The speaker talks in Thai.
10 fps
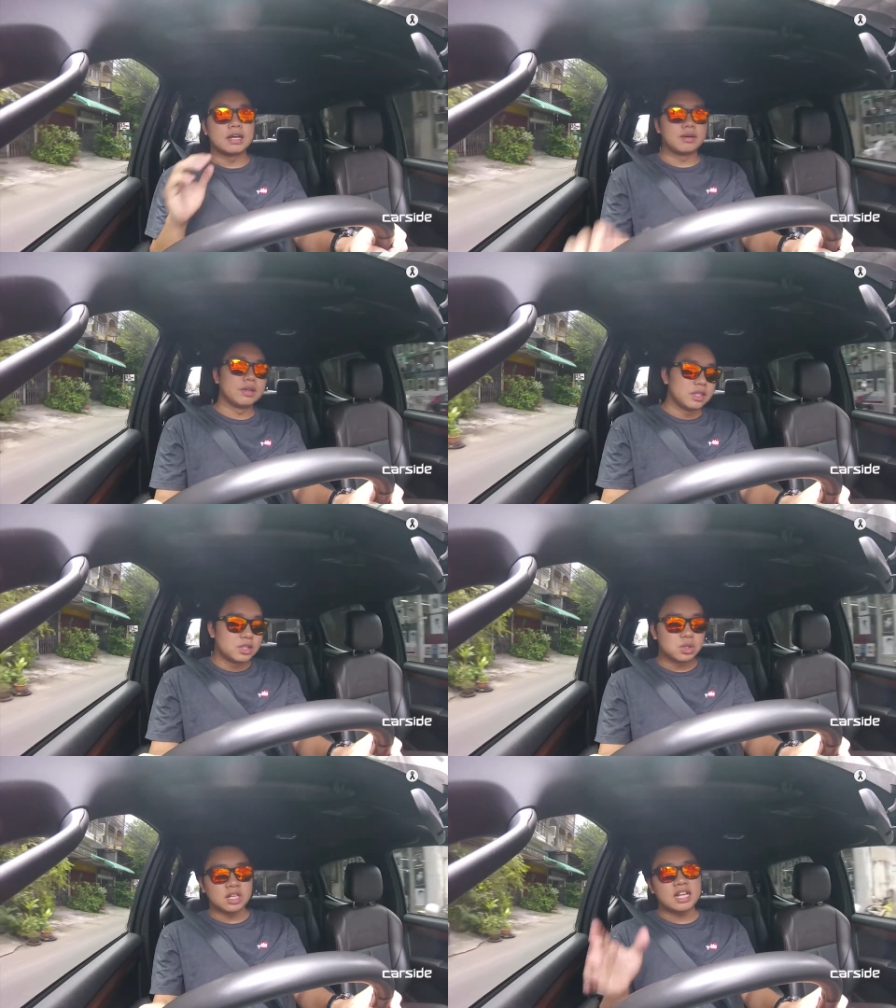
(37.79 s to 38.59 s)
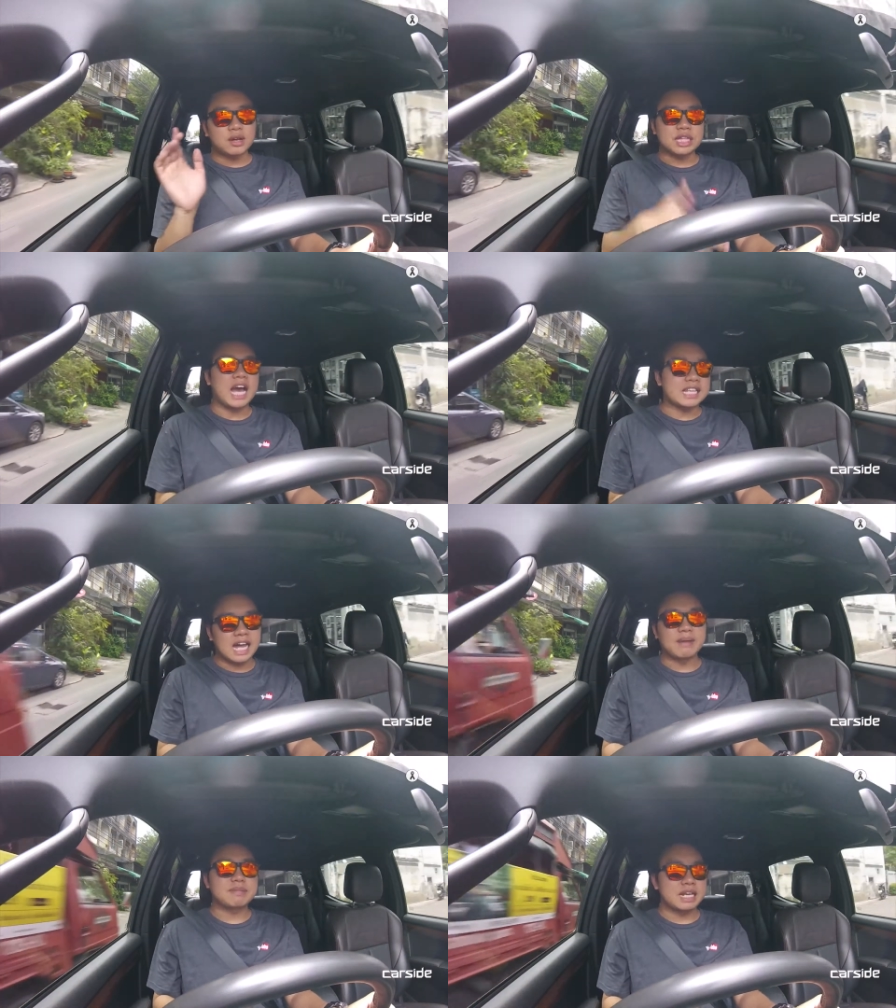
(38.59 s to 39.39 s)
อช่วงที่เราถ่าย
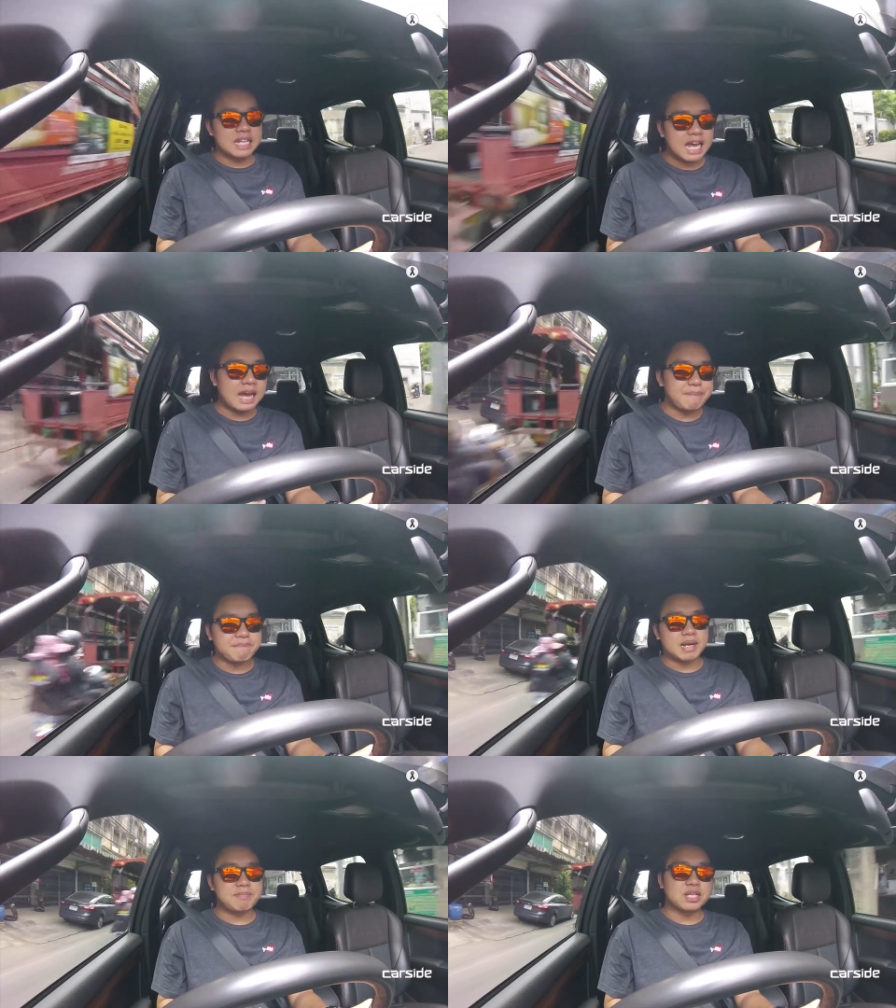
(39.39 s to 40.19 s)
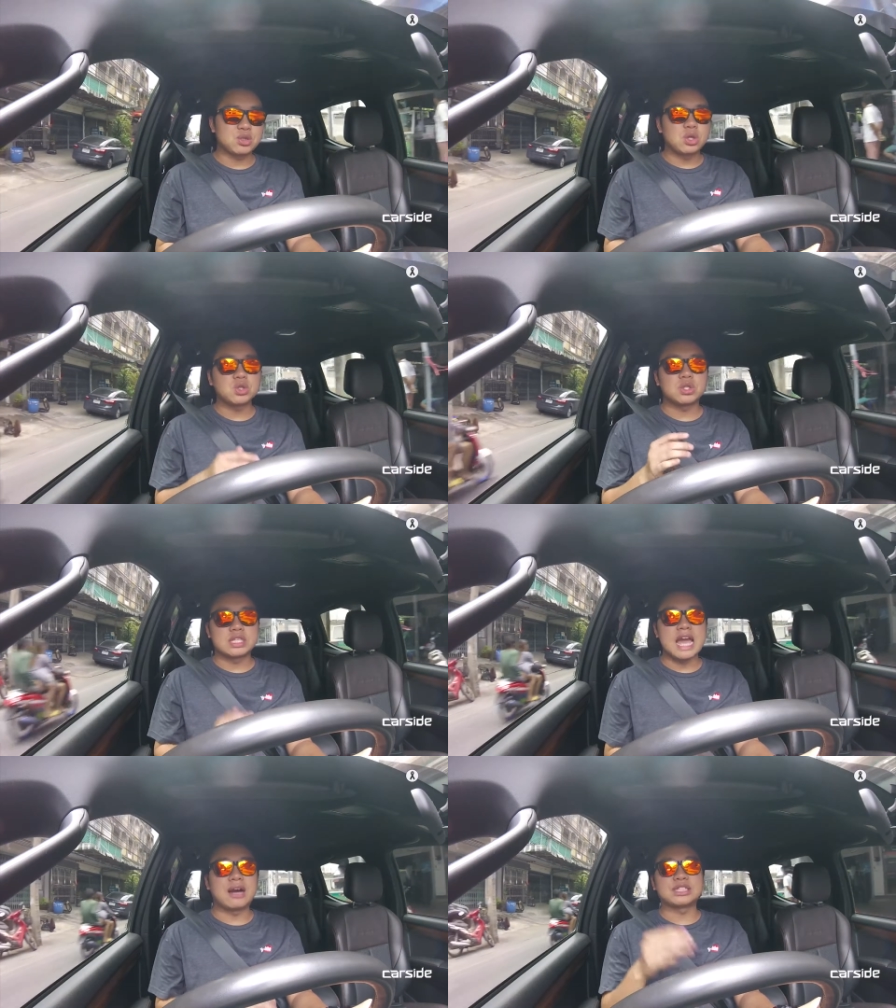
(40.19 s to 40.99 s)
ทำกันเนี่ย มันเป็นช่วงหยุด
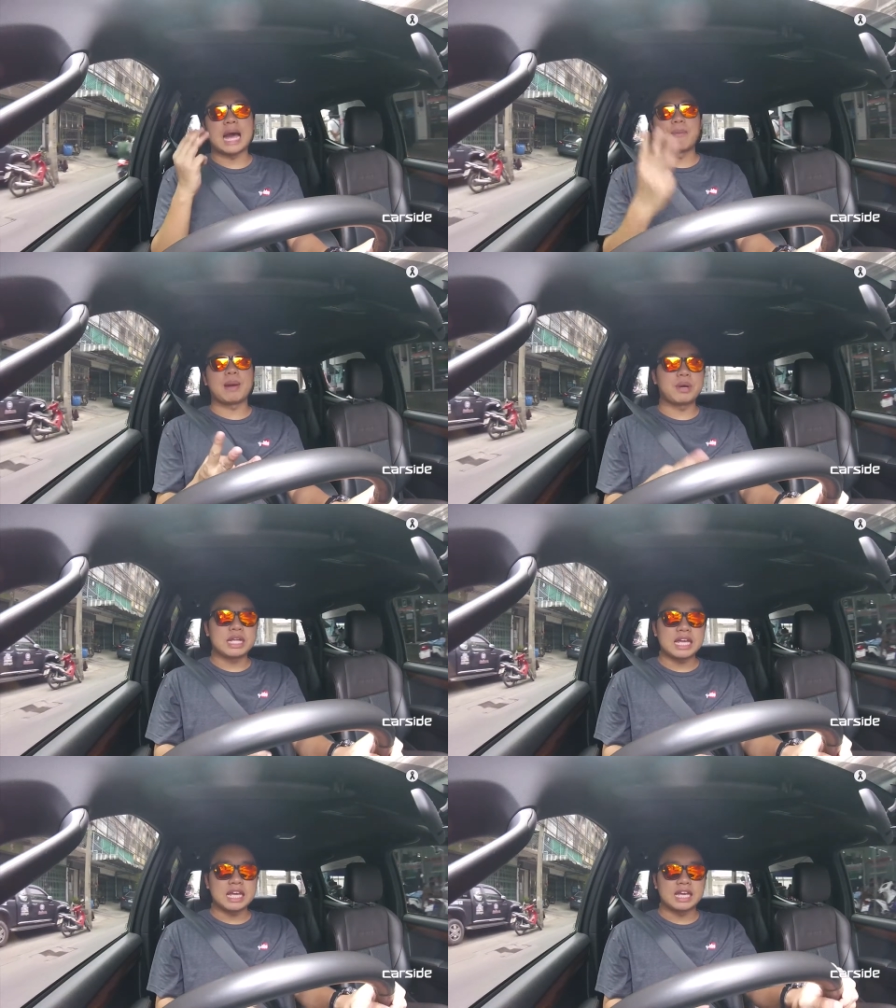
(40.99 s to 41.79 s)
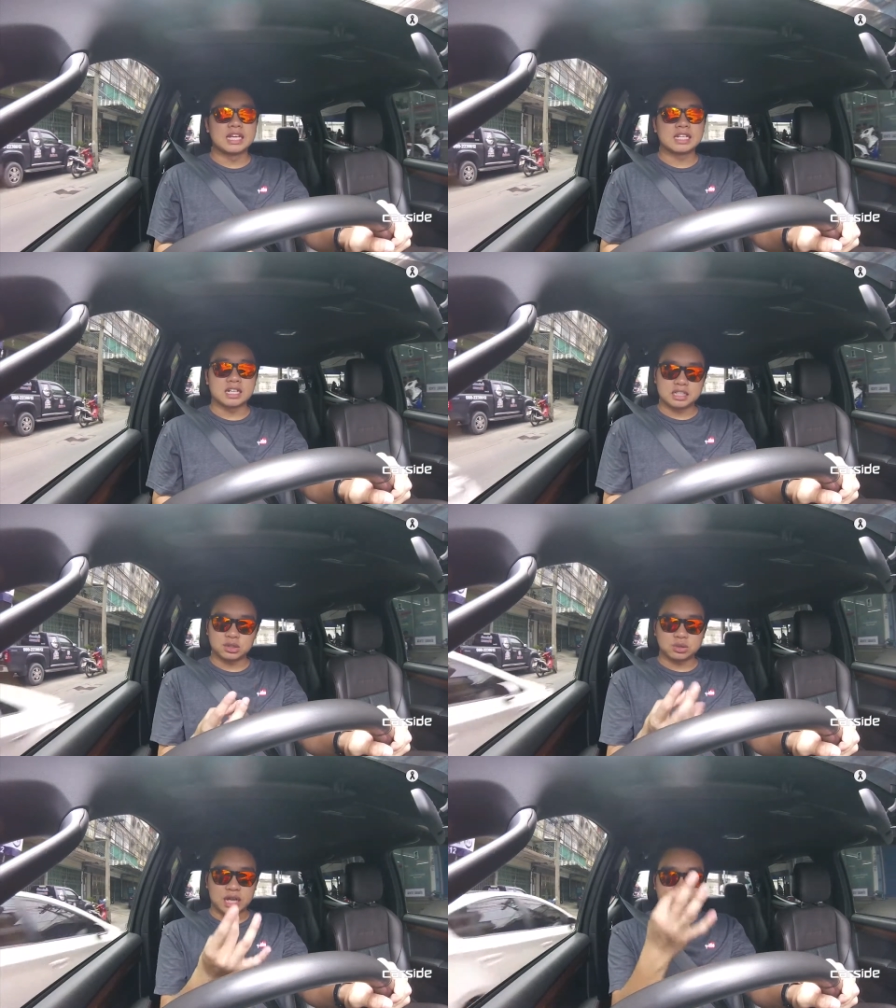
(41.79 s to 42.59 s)
ยาว 3 วันพอดี ก็คือ
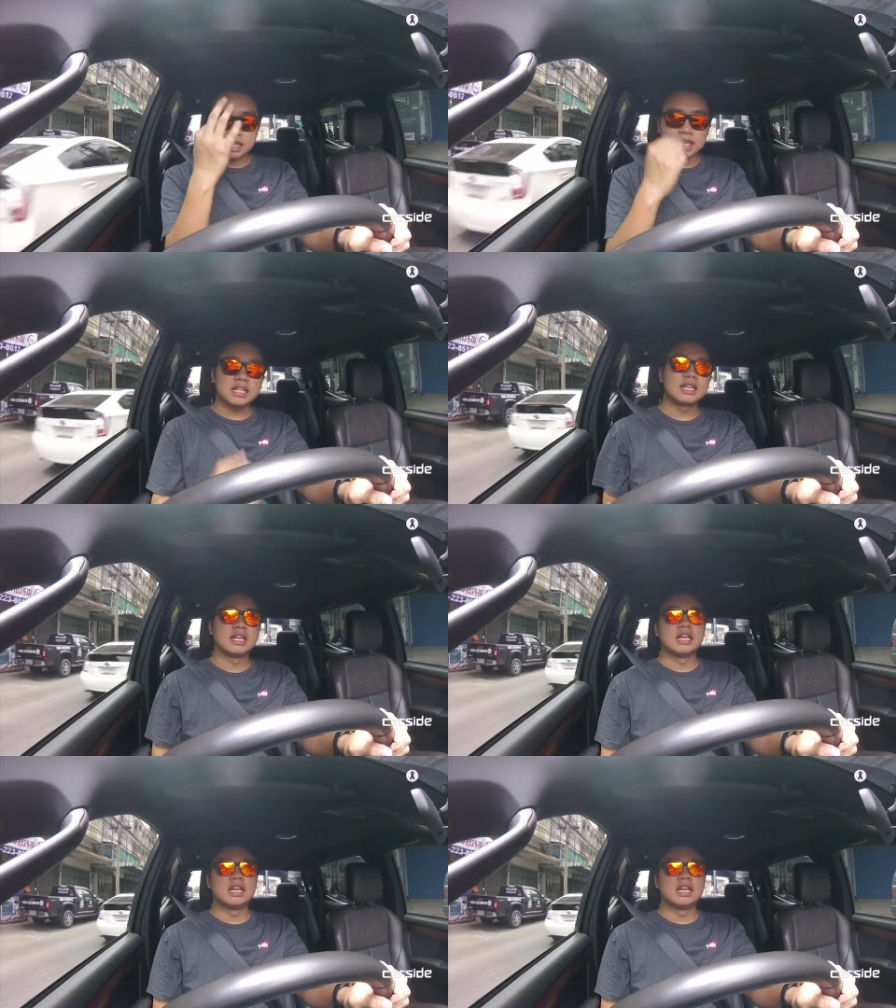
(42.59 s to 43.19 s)
ศุกร์เสาร์อาทิตย์